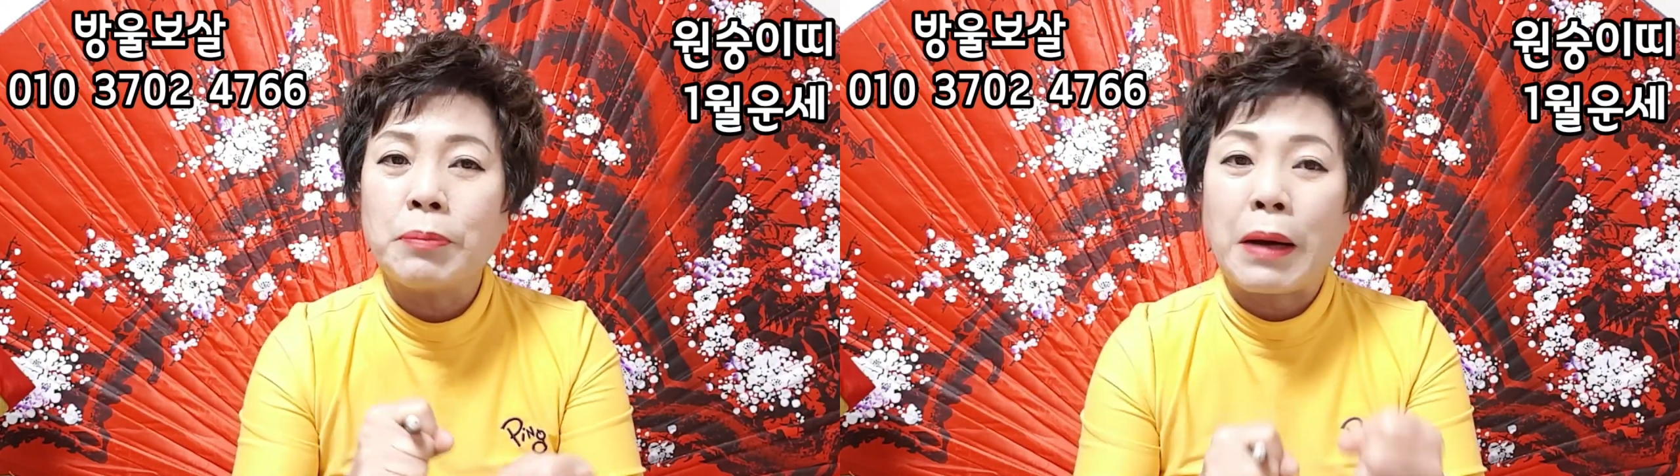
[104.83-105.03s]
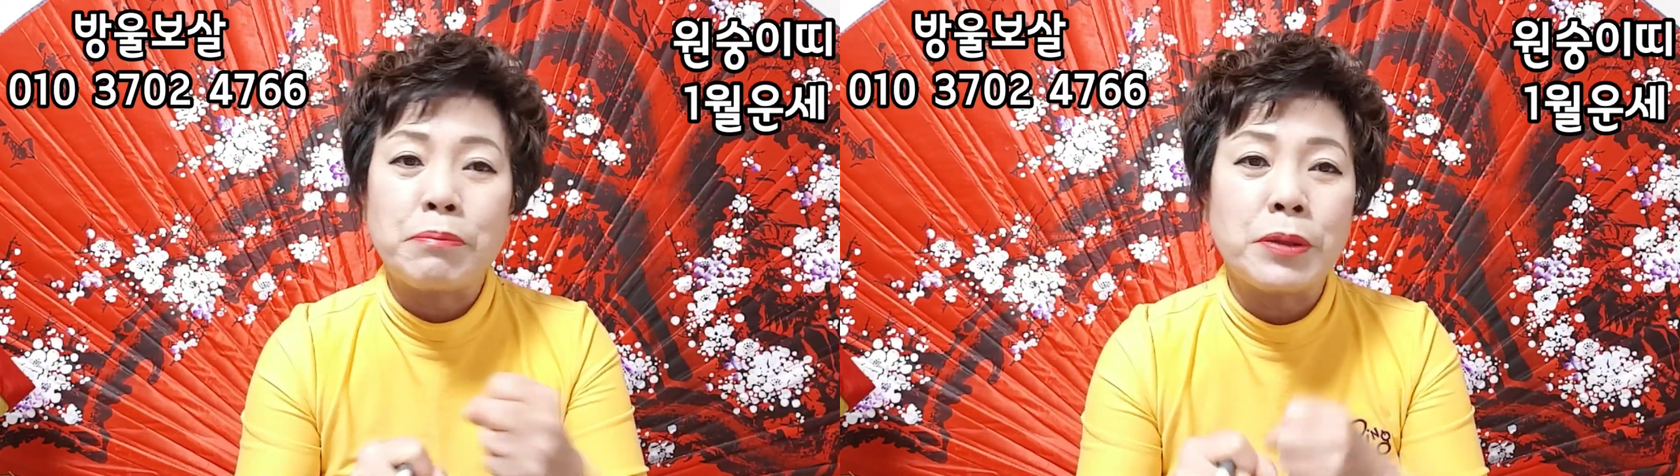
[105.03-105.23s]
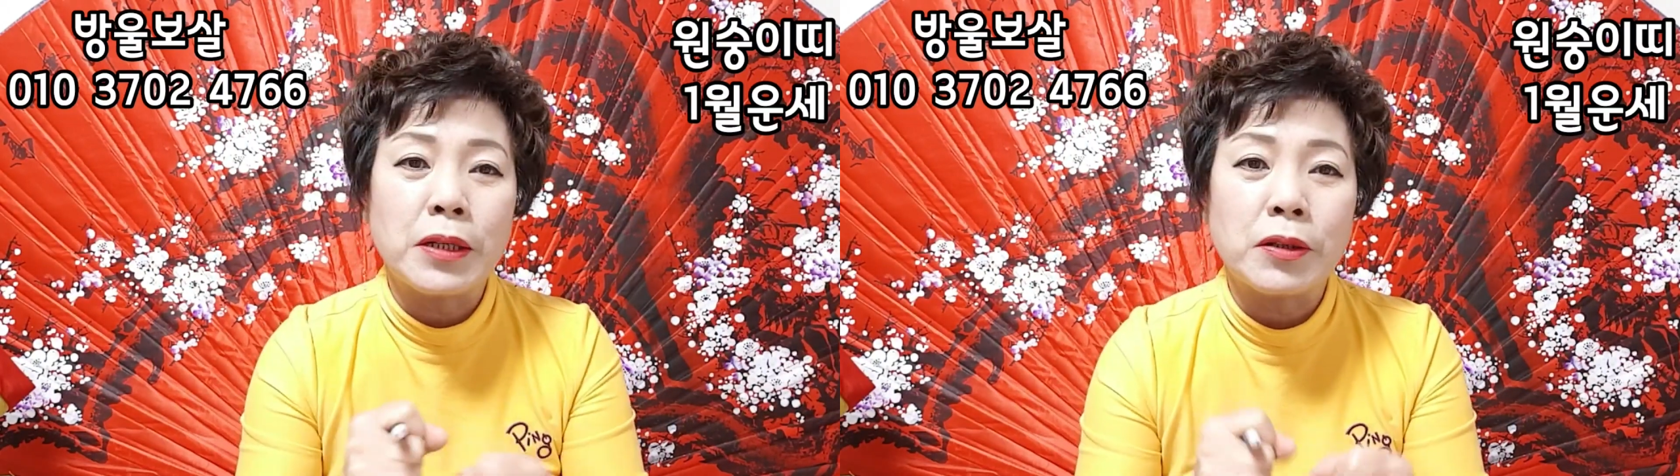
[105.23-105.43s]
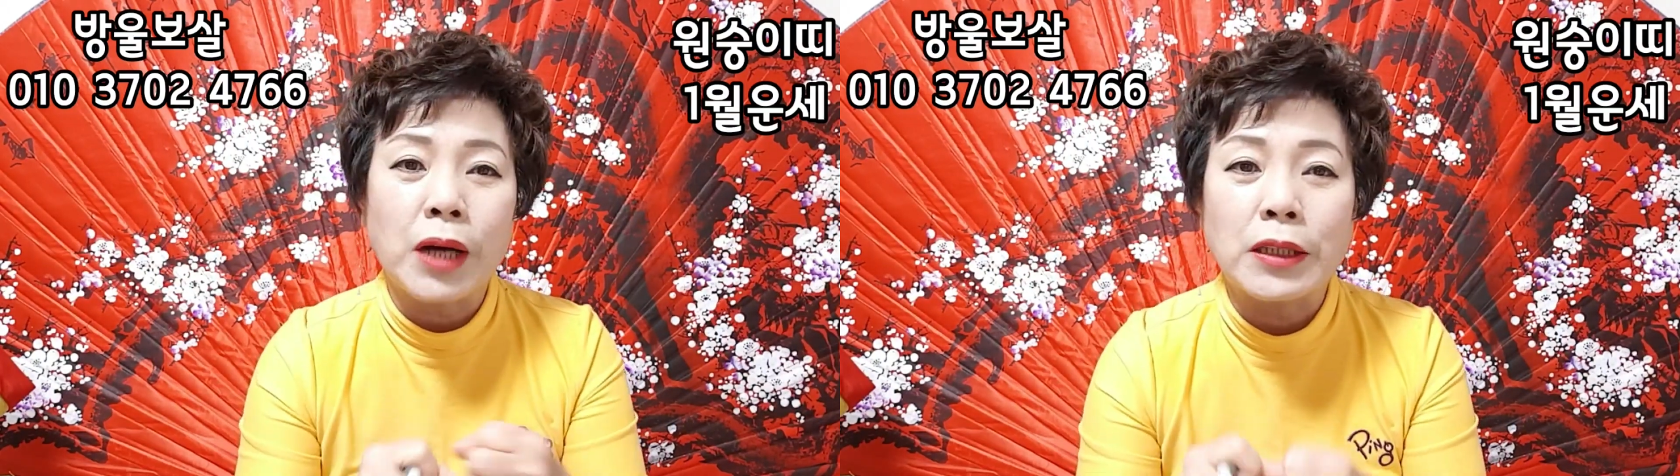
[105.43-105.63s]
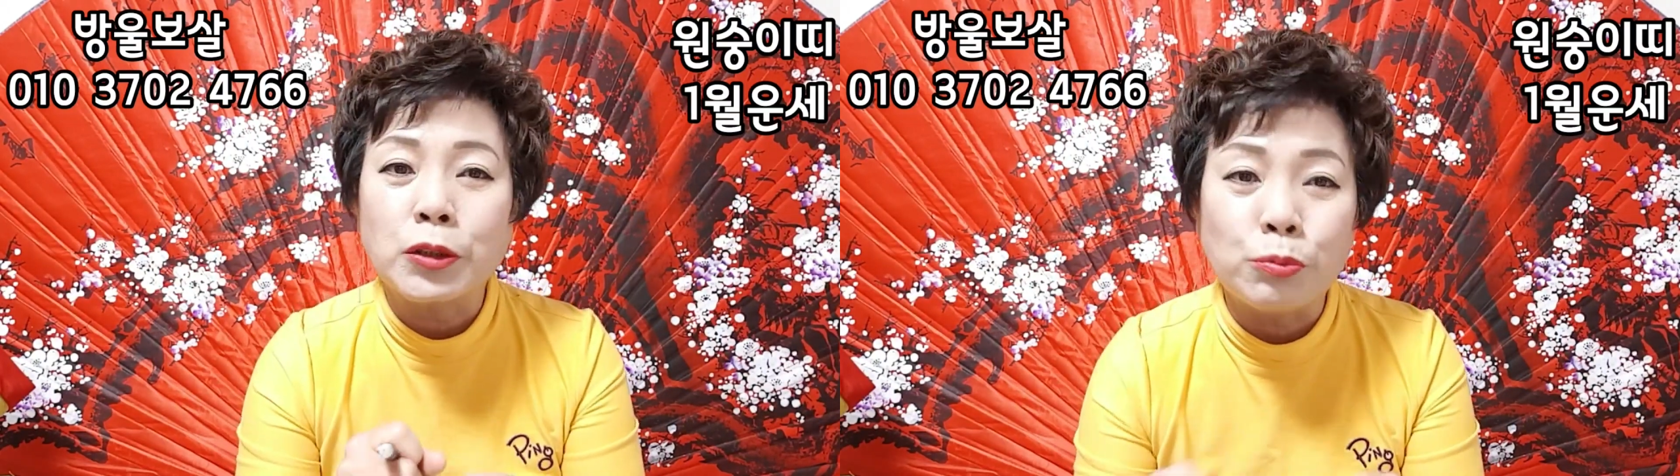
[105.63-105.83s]
반비례해서
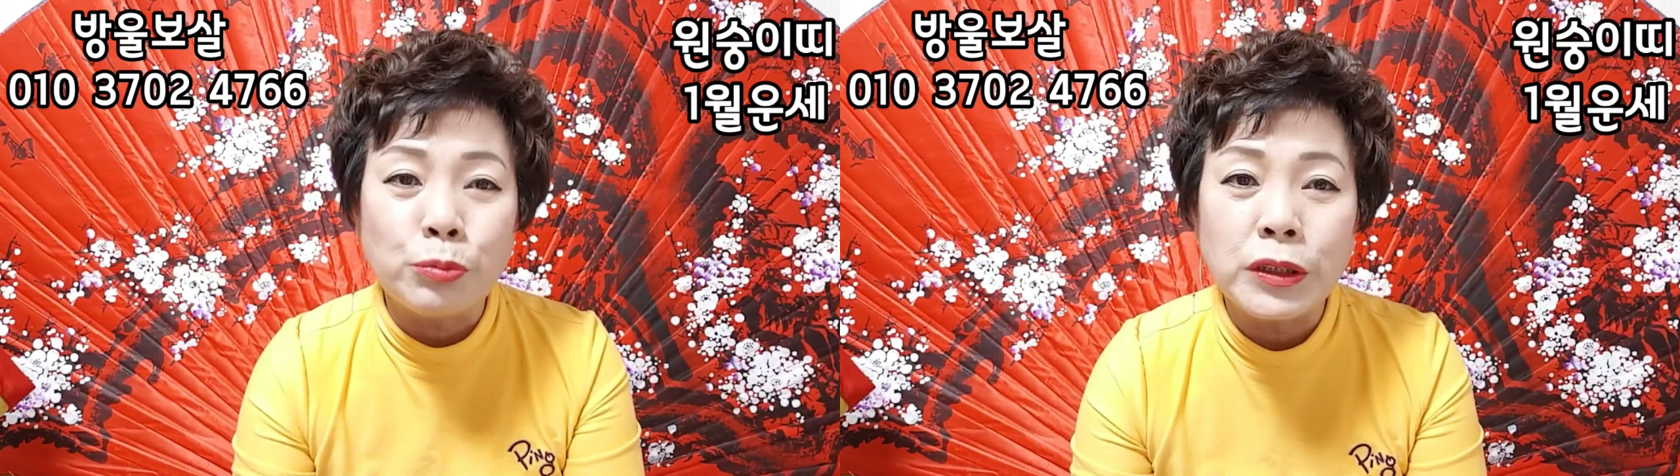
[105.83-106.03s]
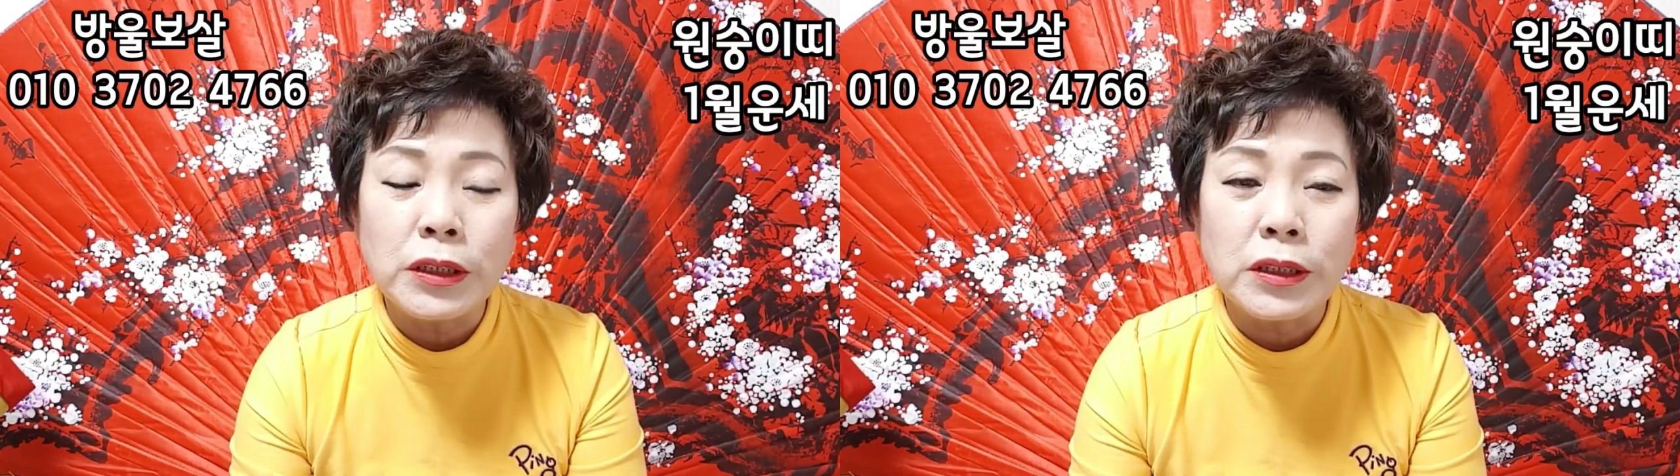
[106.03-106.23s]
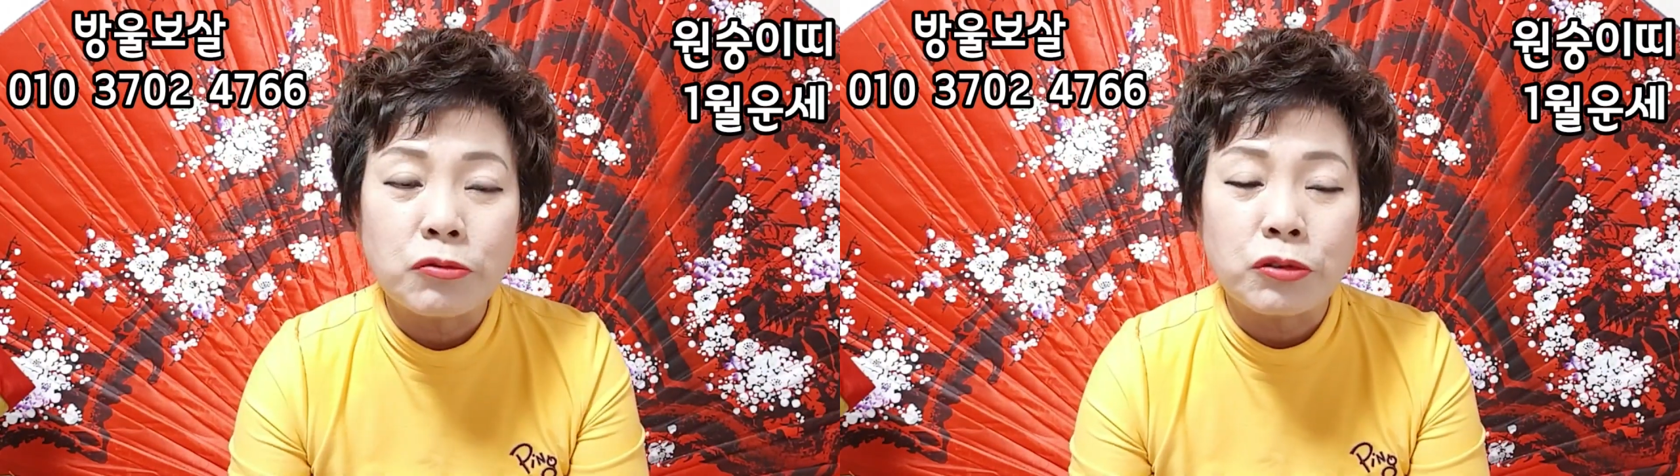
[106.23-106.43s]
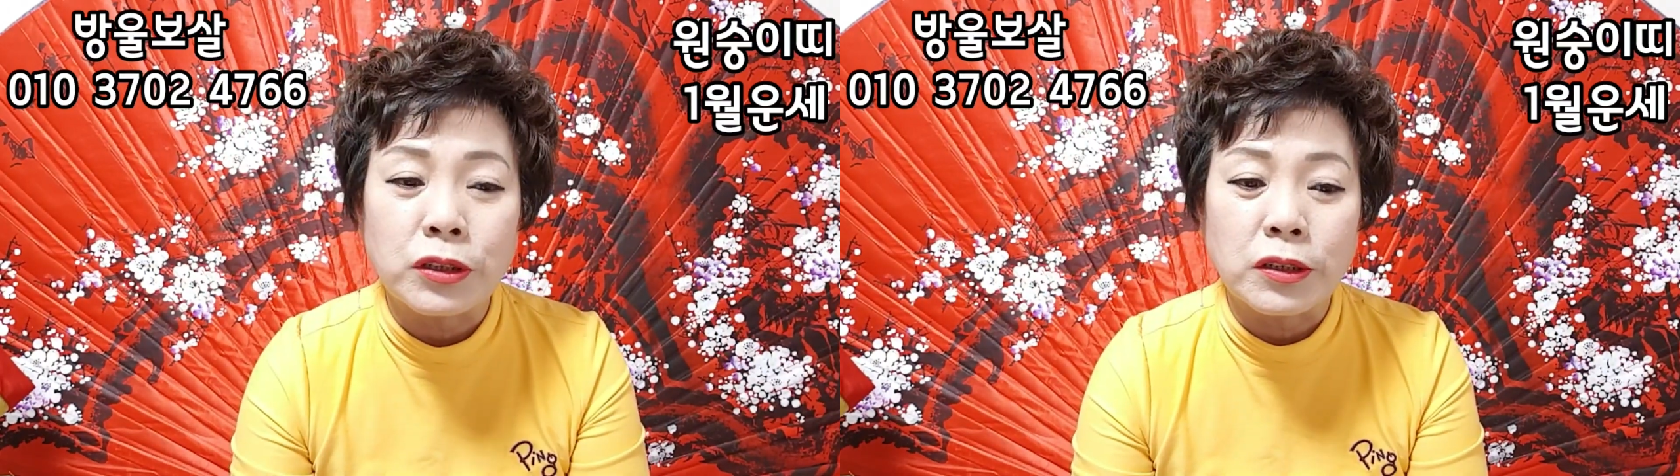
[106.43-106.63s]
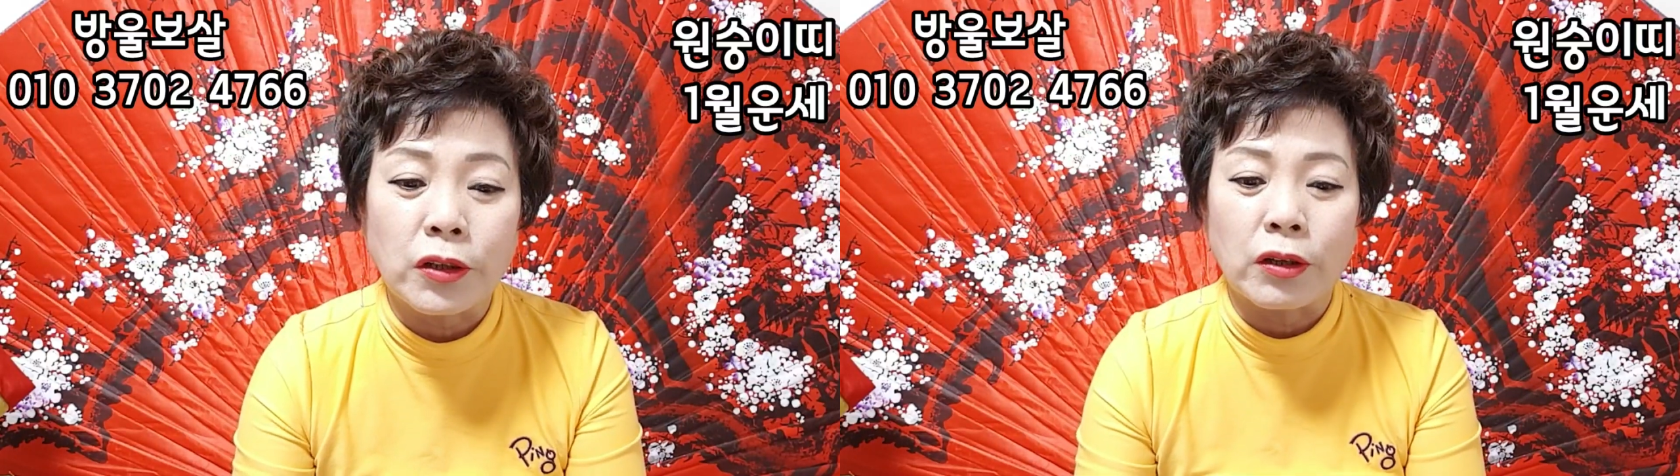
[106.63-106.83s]
같이 움직일 수
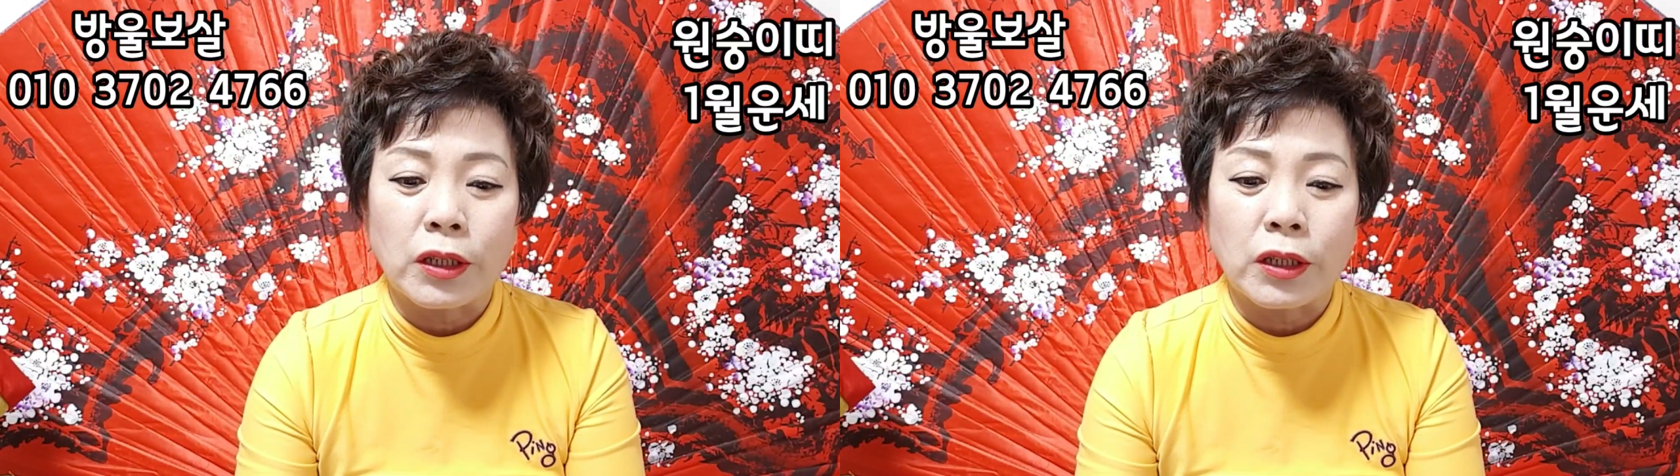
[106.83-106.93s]
있어요.